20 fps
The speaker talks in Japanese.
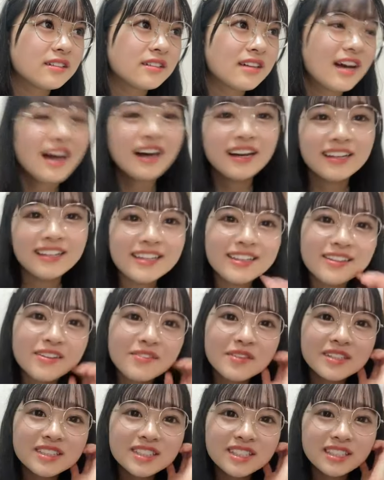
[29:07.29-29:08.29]
あ、いいの
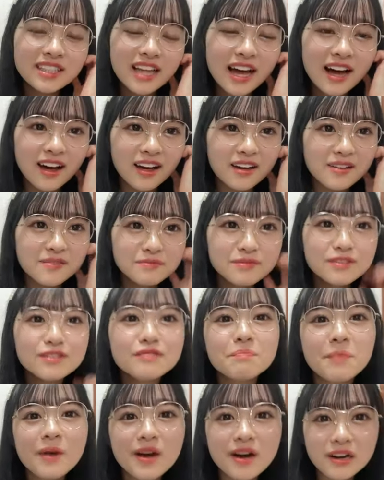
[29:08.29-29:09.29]
思いついたムー
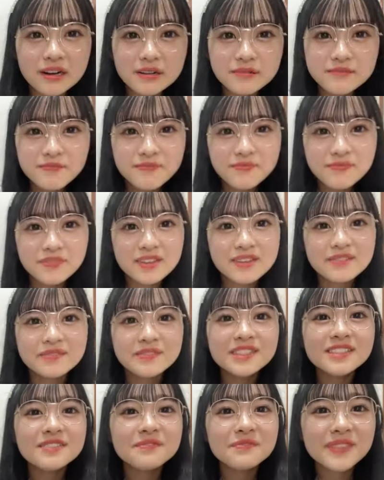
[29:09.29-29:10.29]
ぴょん
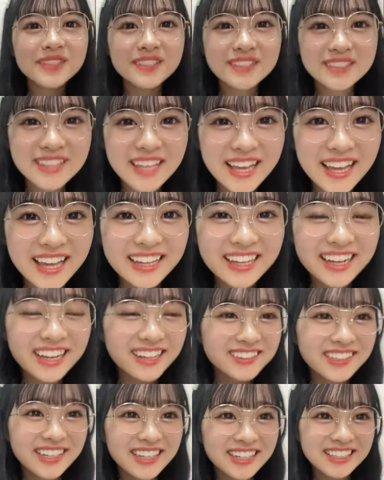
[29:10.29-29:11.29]
ムーぴょんで、か
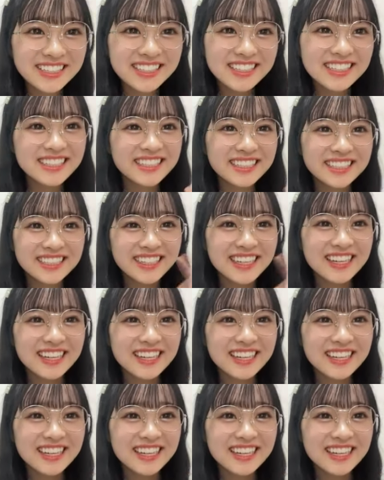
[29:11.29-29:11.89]
わいい